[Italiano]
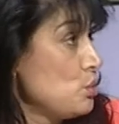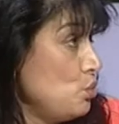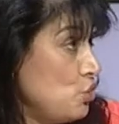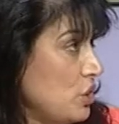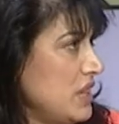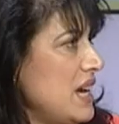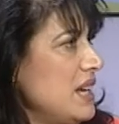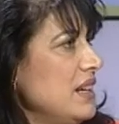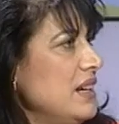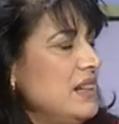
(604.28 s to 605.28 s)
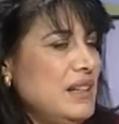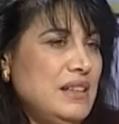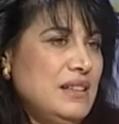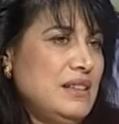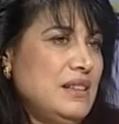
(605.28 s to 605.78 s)
sul giornale
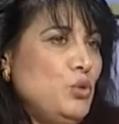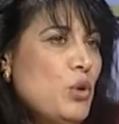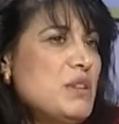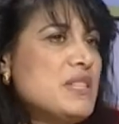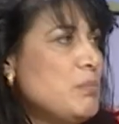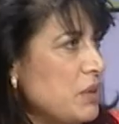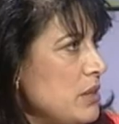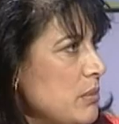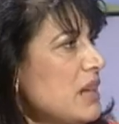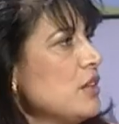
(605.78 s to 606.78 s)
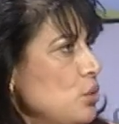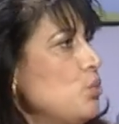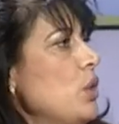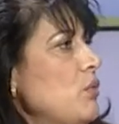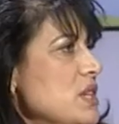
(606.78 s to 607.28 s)
eh, due mesi prima,
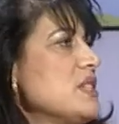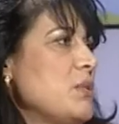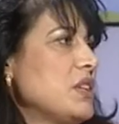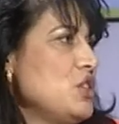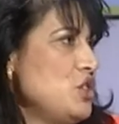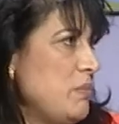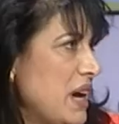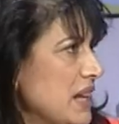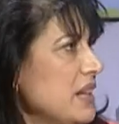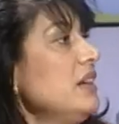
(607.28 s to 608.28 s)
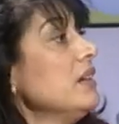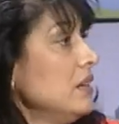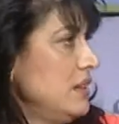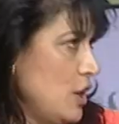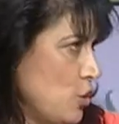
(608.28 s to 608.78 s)
chiunque volesse partecipare
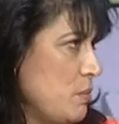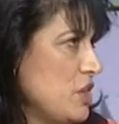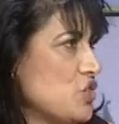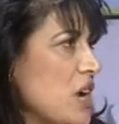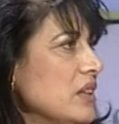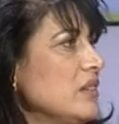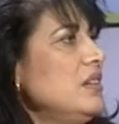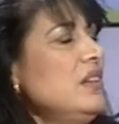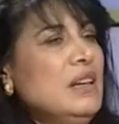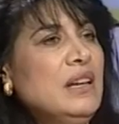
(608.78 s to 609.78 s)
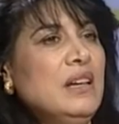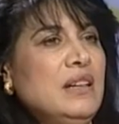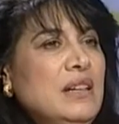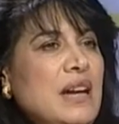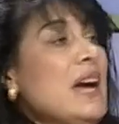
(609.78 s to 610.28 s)
dei commercianti,
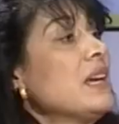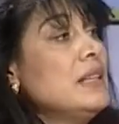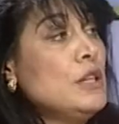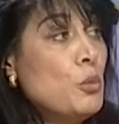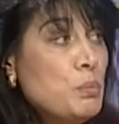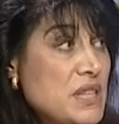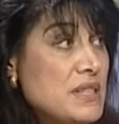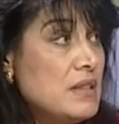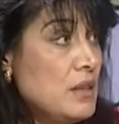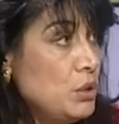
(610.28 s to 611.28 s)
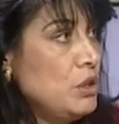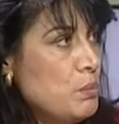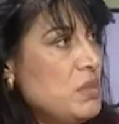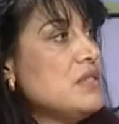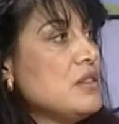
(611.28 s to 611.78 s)
eh, anche degli hobbisti, quindi
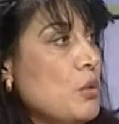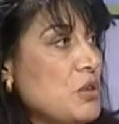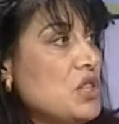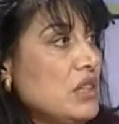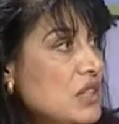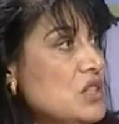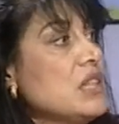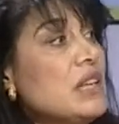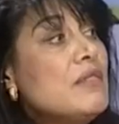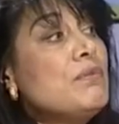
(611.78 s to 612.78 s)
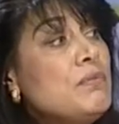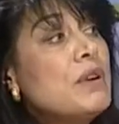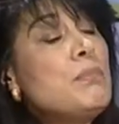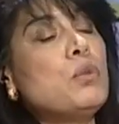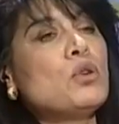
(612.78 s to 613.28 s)
hobbisti, commercianti eccetera,
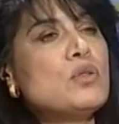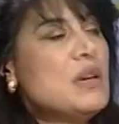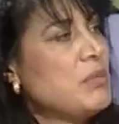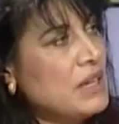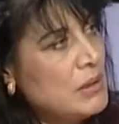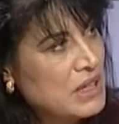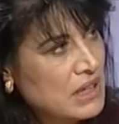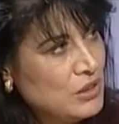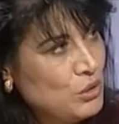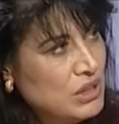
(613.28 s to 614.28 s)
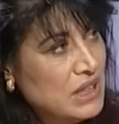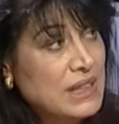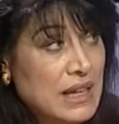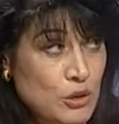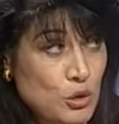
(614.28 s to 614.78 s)
fra poco si aprirà il mercatino di
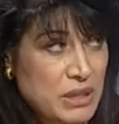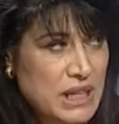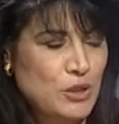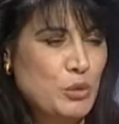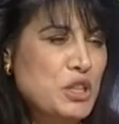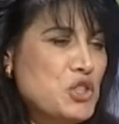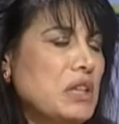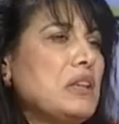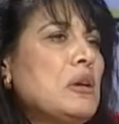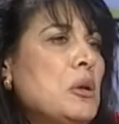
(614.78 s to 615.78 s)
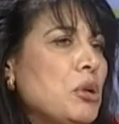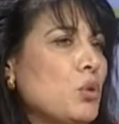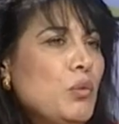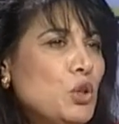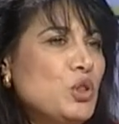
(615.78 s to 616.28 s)
Natale come l'anno precedente.
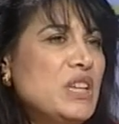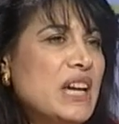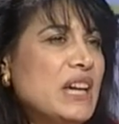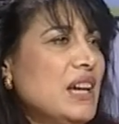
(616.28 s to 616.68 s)
Per cui voglio dire,